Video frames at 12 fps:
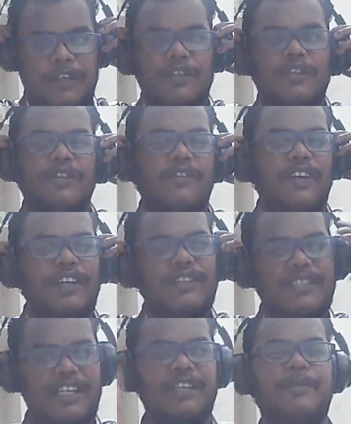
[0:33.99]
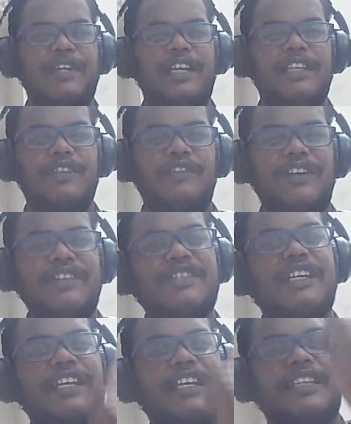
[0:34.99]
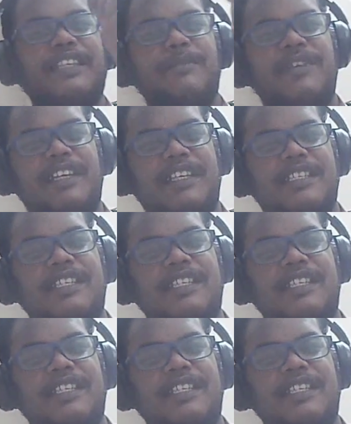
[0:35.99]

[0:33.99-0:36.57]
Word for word: तो वीडियो स्टार्ट बन ला तो वीडियो स्टार्ट करते हैं बिना किसी